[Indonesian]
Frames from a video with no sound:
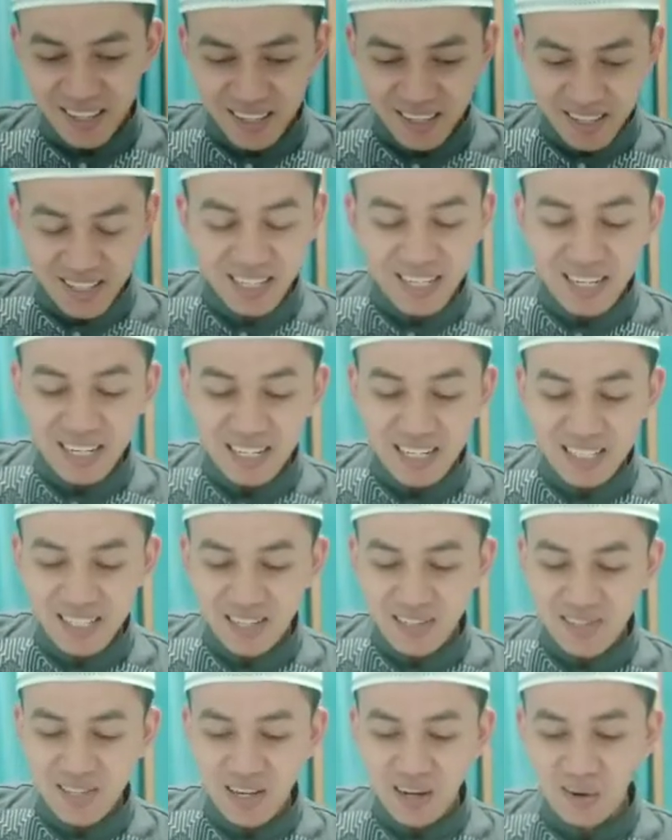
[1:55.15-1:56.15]
Ini kalian
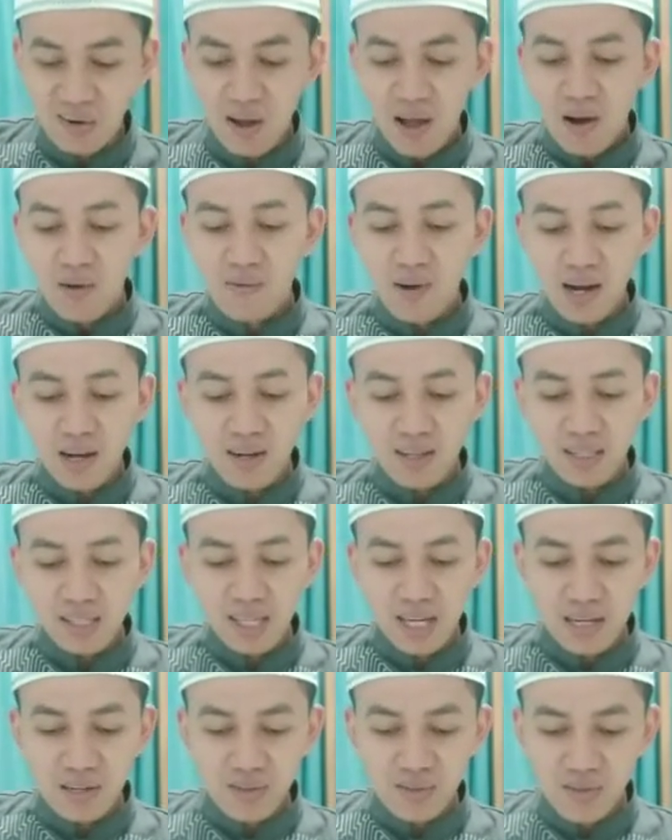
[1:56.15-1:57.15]
harus tahu. Wakot
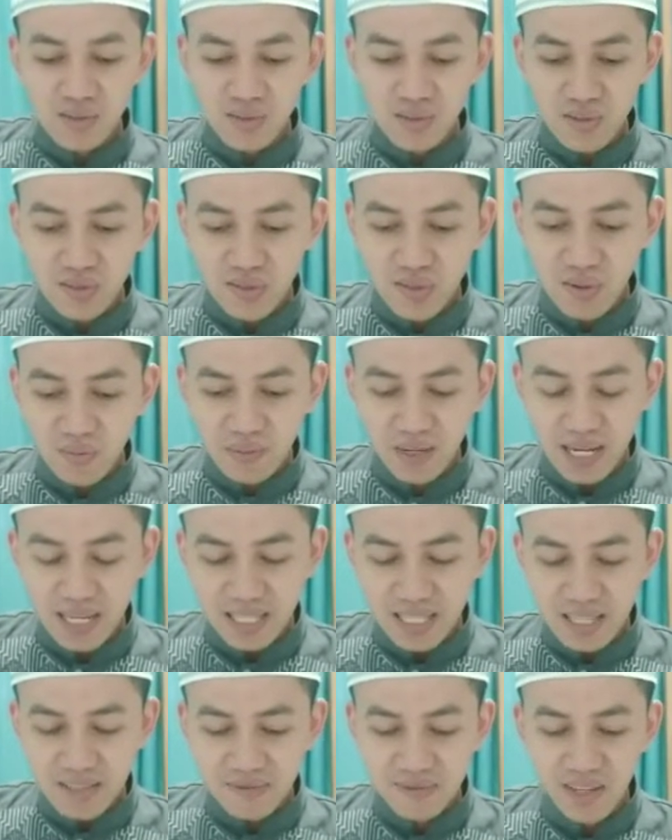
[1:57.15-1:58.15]
yakunu
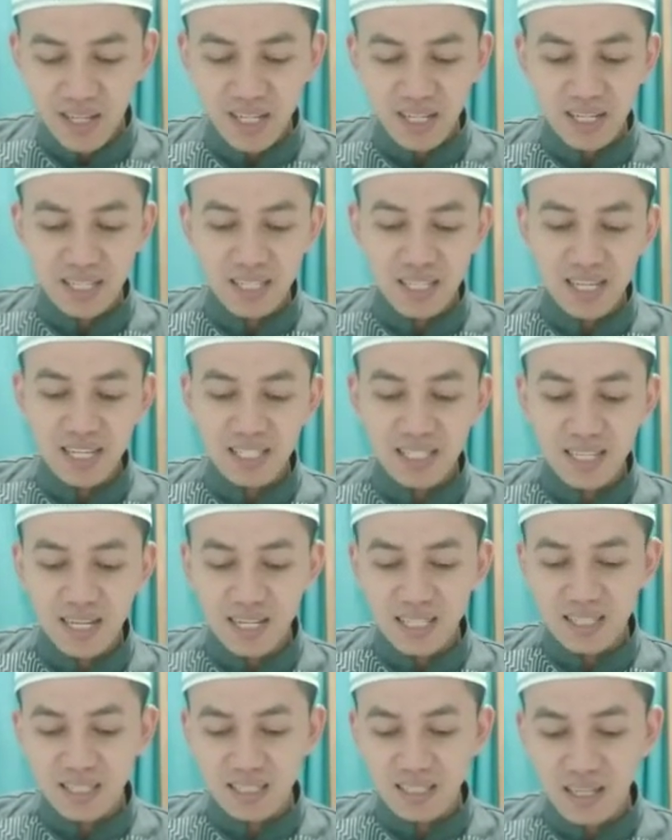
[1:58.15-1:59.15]
jumlatan
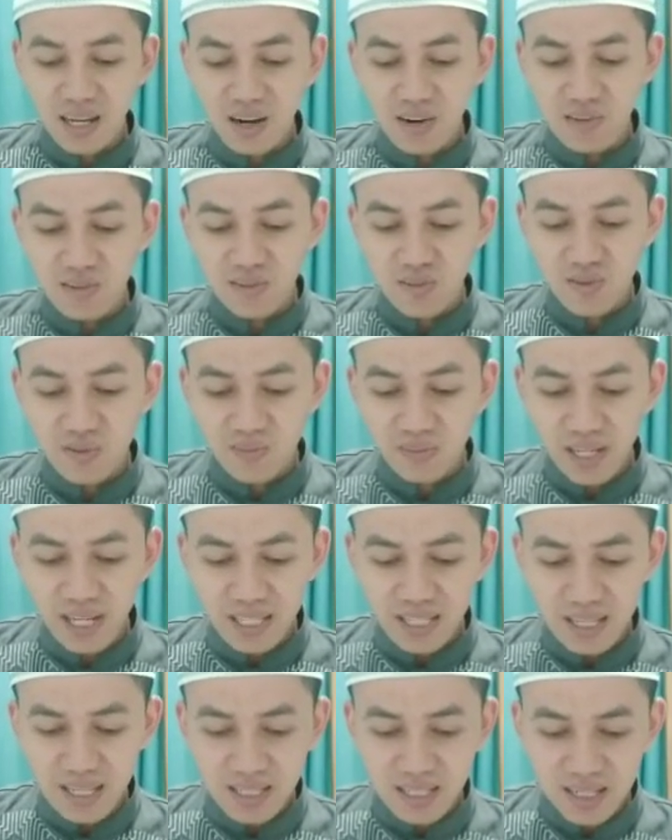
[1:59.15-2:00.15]
fi'liyatan au
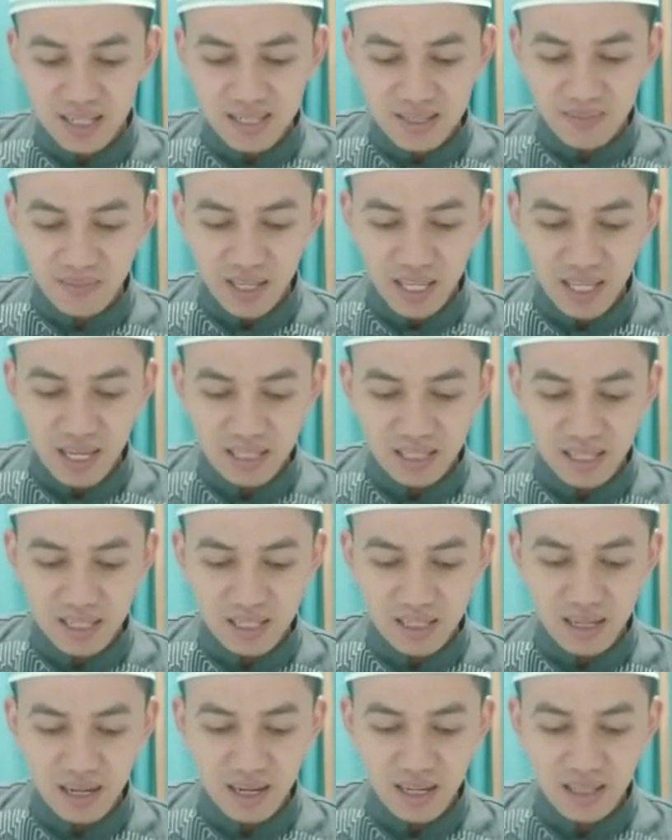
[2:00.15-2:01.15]
jumlatan
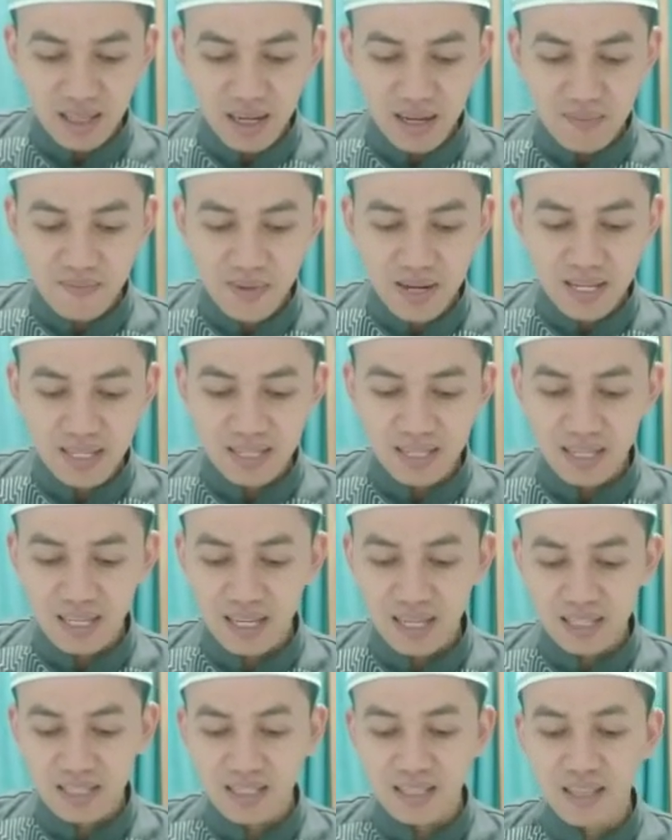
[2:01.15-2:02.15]
ismiyatan ala
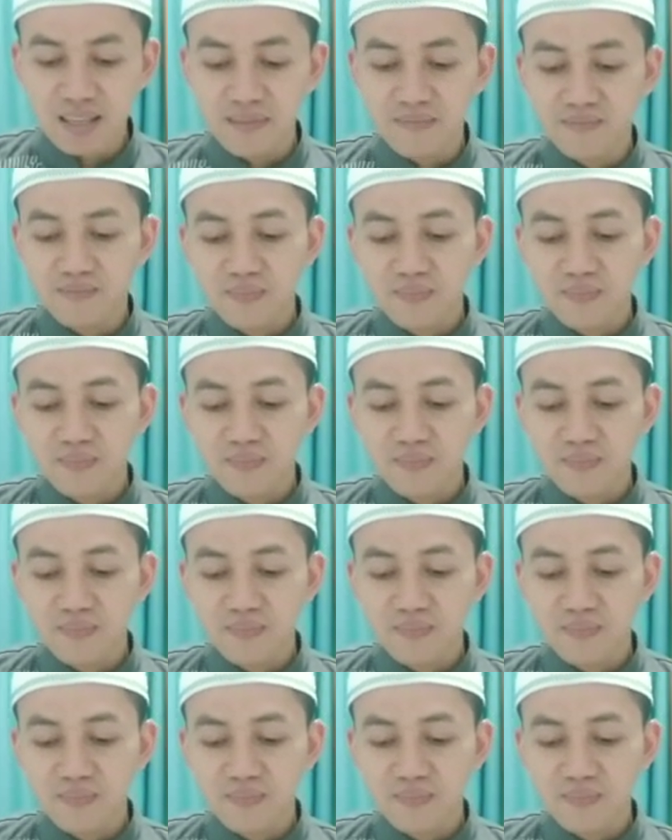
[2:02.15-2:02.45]
masayati.